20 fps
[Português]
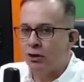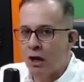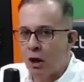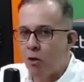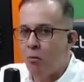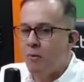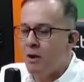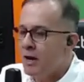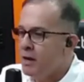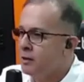
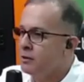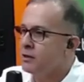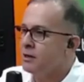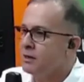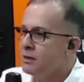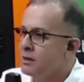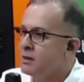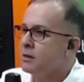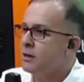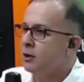realmente
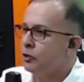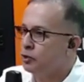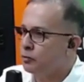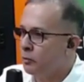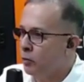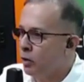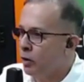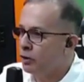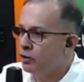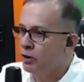esse
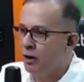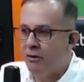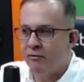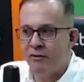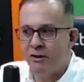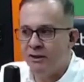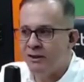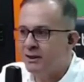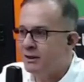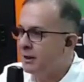transporte ele
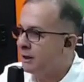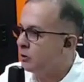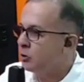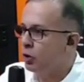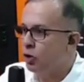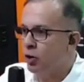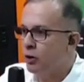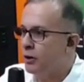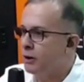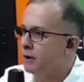vem se
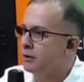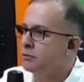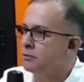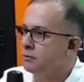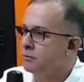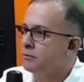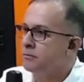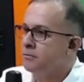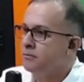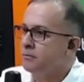deteriorando
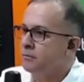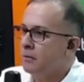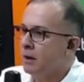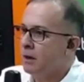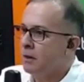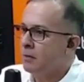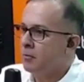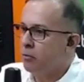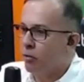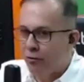
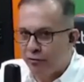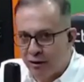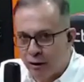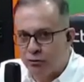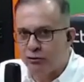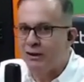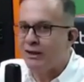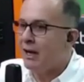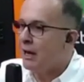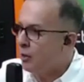por
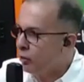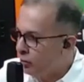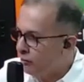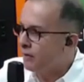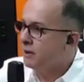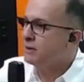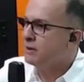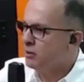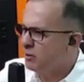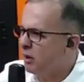falta da
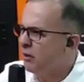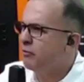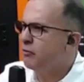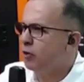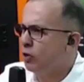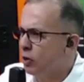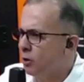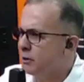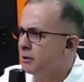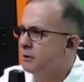renovação da
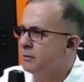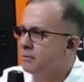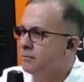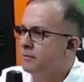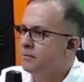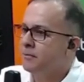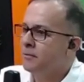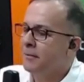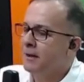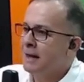frota.
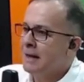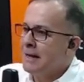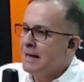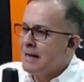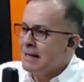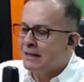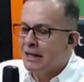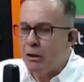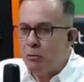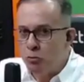
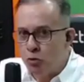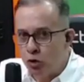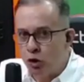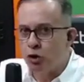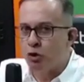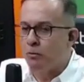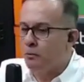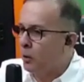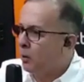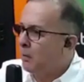Tem
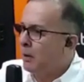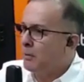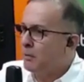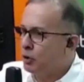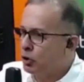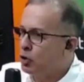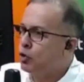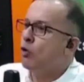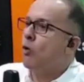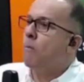muito problema
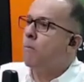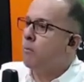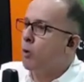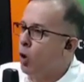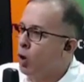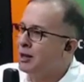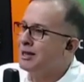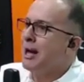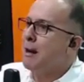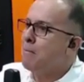de
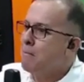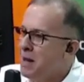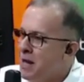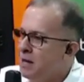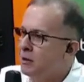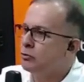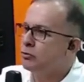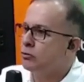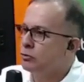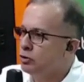
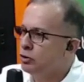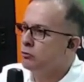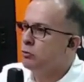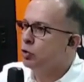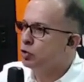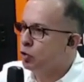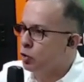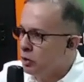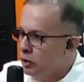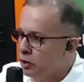comportamento de
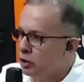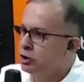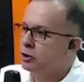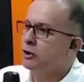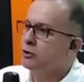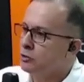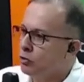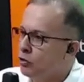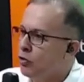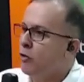
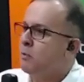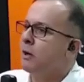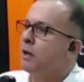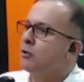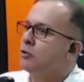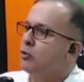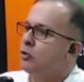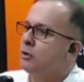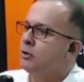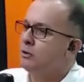motoristas e
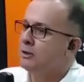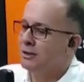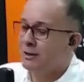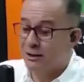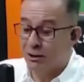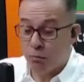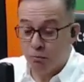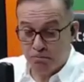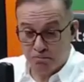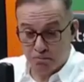cobradores.
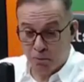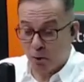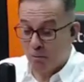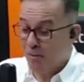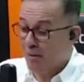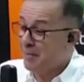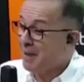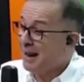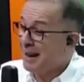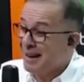Isso é um
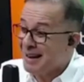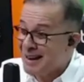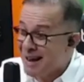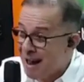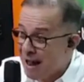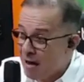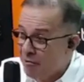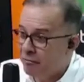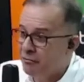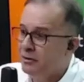problema
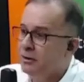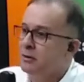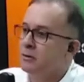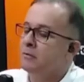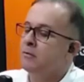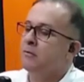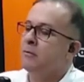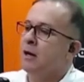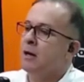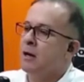grave.
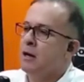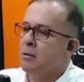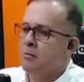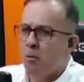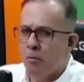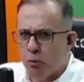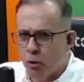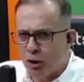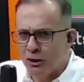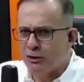A
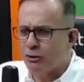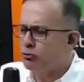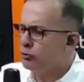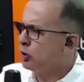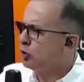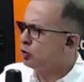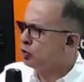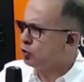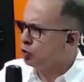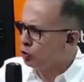população
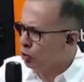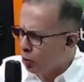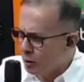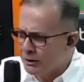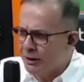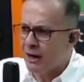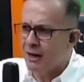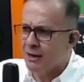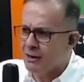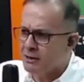tem
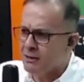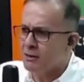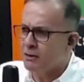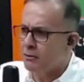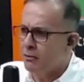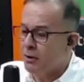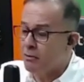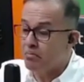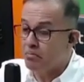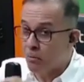toda a
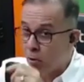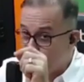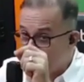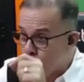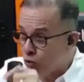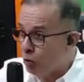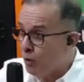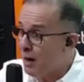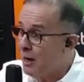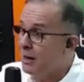razão em
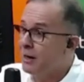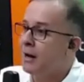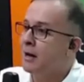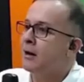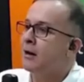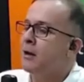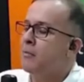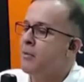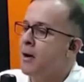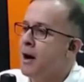pontuar e
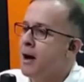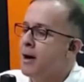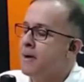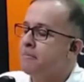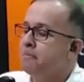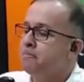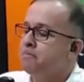reclamar.